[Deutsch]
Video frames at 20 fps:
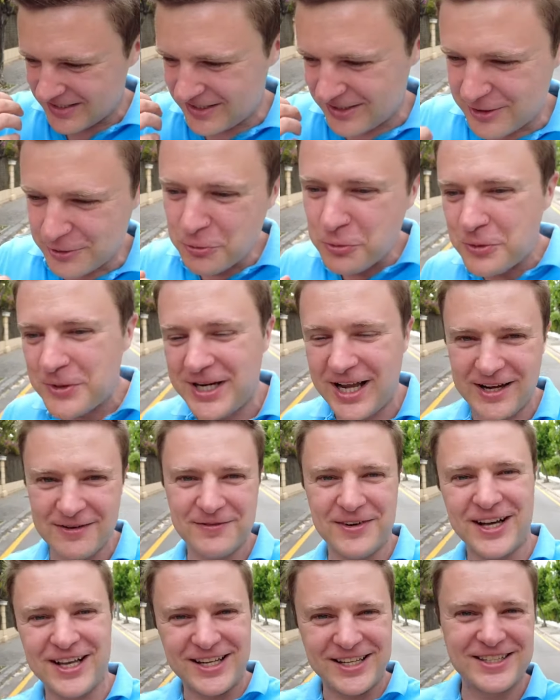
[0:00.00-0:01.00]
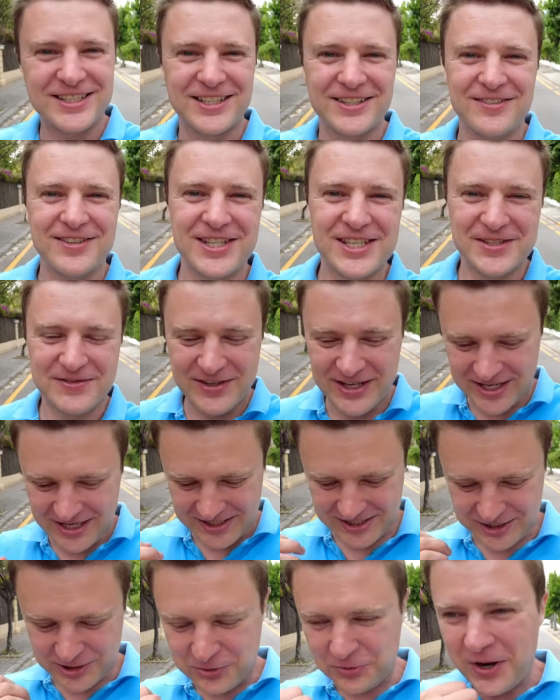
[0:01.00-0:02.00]
das zu langweilig gewesen, weil
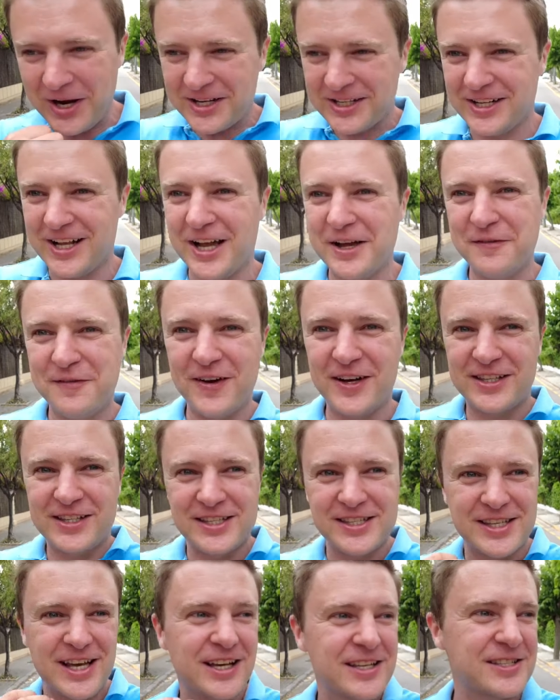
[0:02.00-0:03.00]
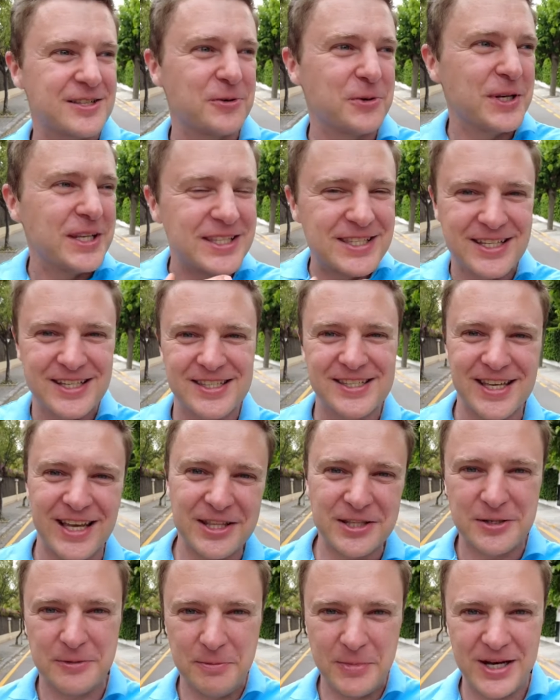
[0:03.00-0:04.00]
der Struggle einfach die Sache so
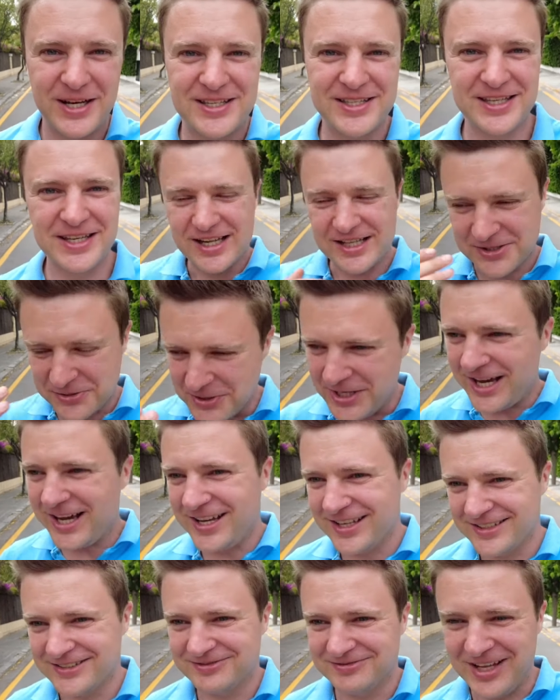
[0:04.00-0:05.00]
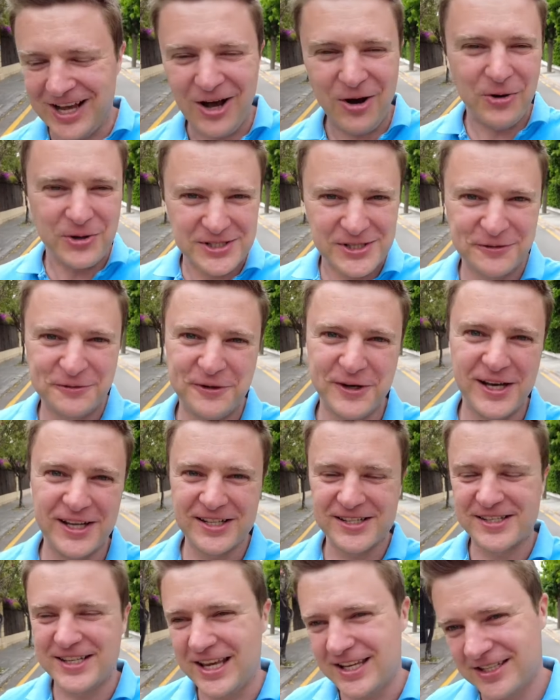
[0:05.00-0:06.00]
interessant macht. Also ja, nach Hause
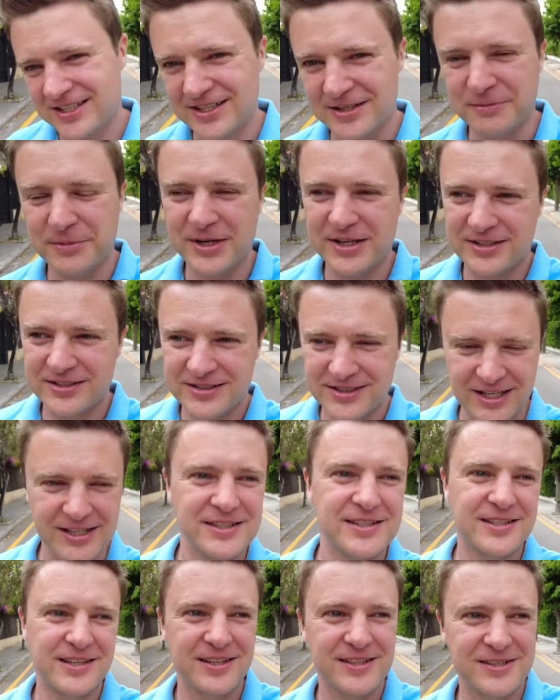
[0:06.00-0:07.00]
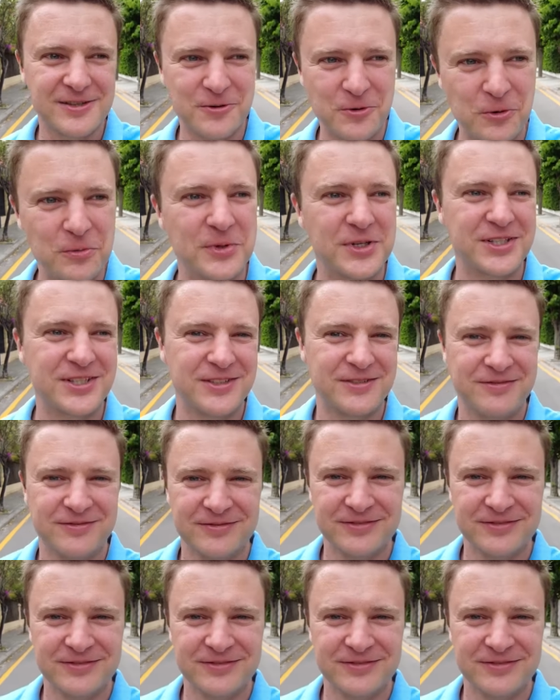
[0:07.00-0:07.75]
fahren ist echt immer ganz, ganz komisch.